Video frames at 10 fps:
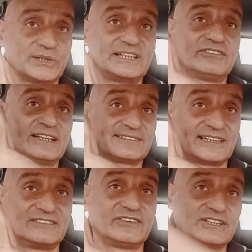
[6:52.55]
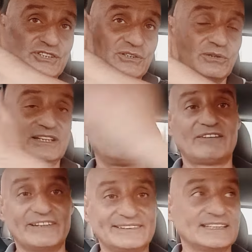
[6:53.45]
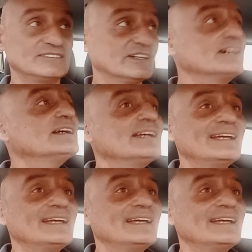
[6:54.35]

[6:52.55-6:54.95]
due anni fa, tre anni fa, cinque anni fa, vent'anni fa